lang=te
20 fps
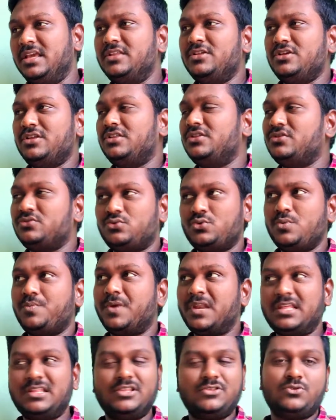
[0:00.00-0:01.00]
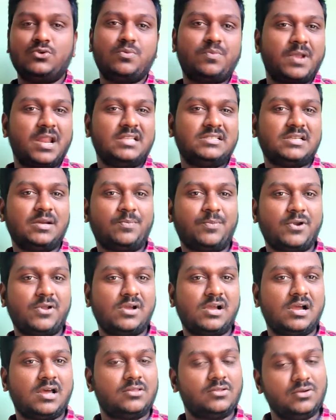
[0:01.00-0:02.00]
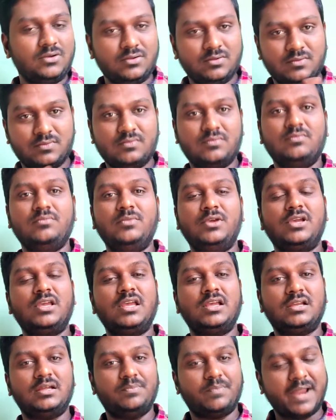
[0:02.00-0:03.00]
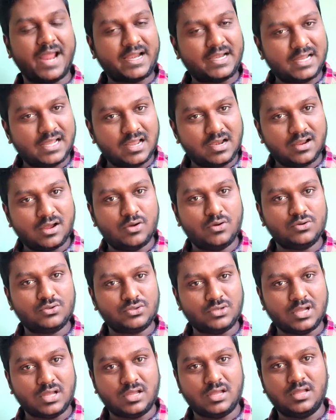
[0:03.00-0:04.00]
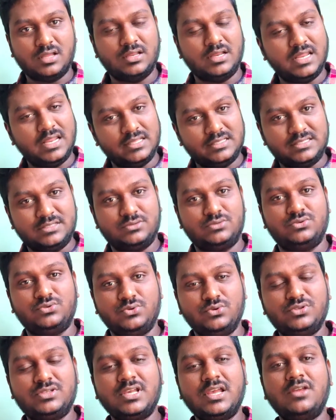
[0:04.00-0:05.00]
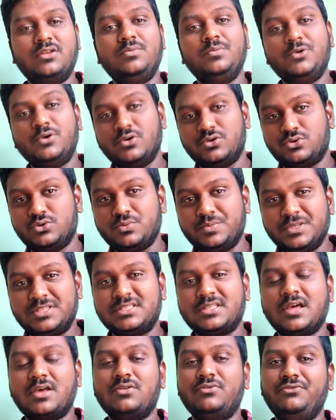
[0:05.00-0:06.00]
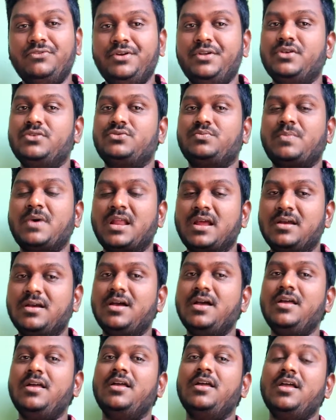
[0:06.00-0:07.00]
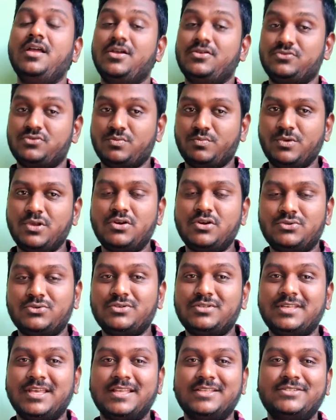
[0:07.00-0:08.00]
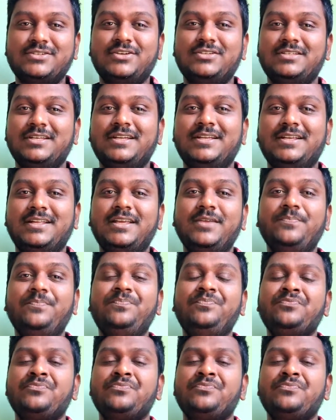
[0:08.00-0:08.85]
ఏదో ఇది సూపర్ ఇది సూపర్ అని చెప్పడం కాదు మీకే ప్రాక్టికల్గా కూడా నేను చూశాను మీకు కూడా చూపిస్తాను వీడియోస్ పరంగా సో మీరు కూడా చూసి ఎంజాయ్ చేయండి